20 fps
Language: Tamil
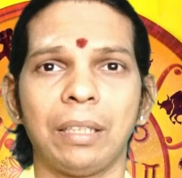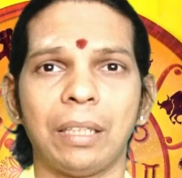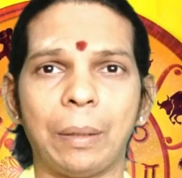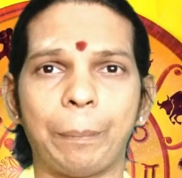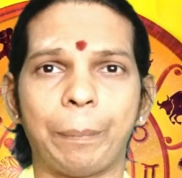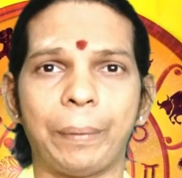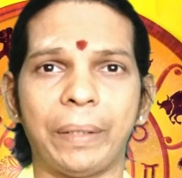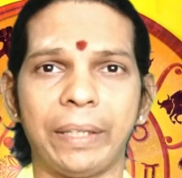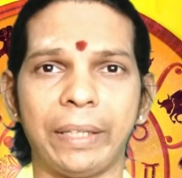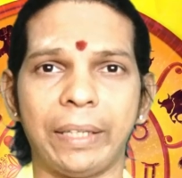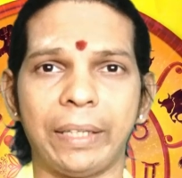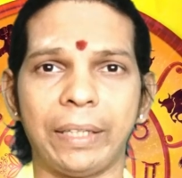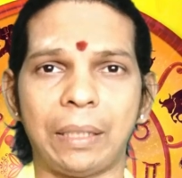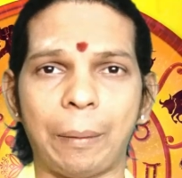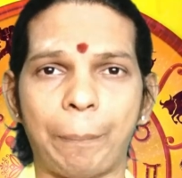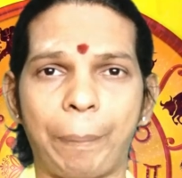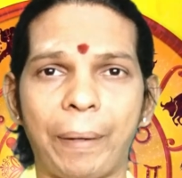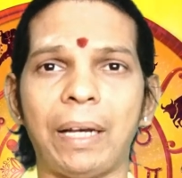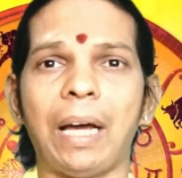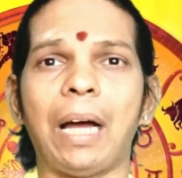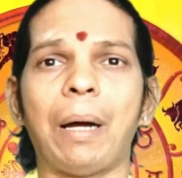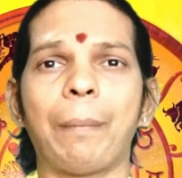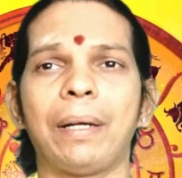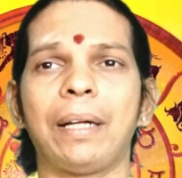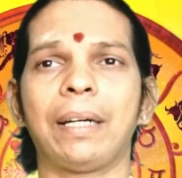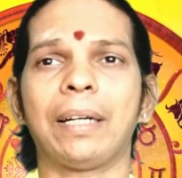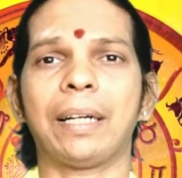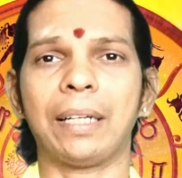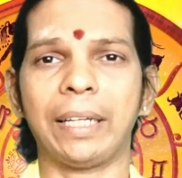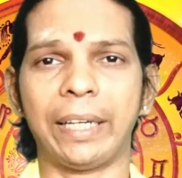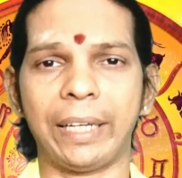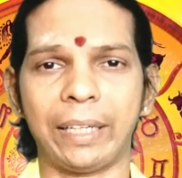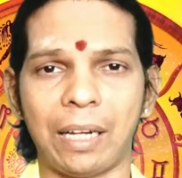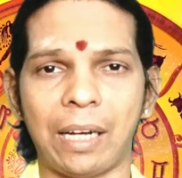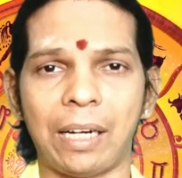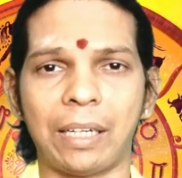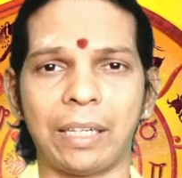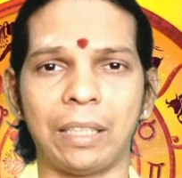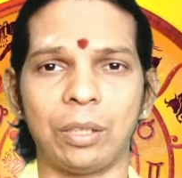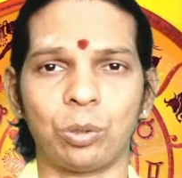இப்படி இந்த பலாபலங்களை
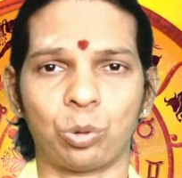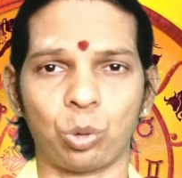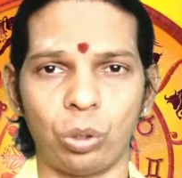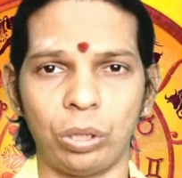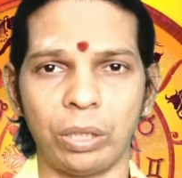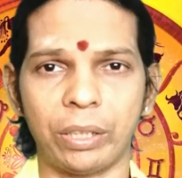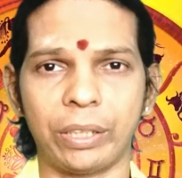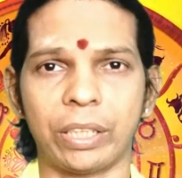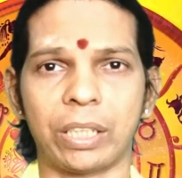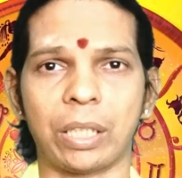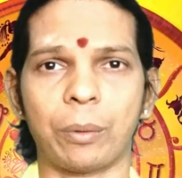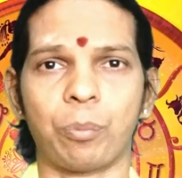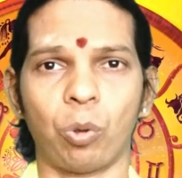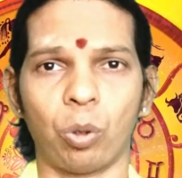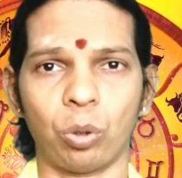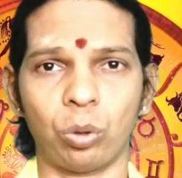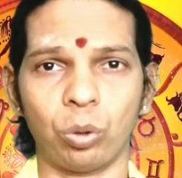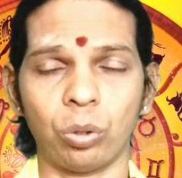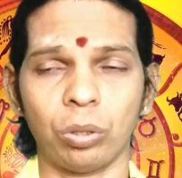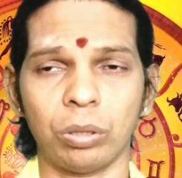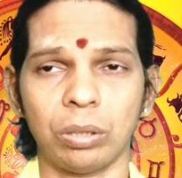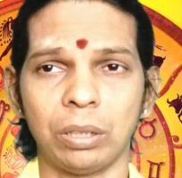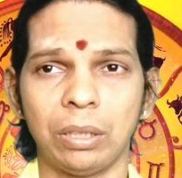நாங்கள் சொல்லுகின்ற போது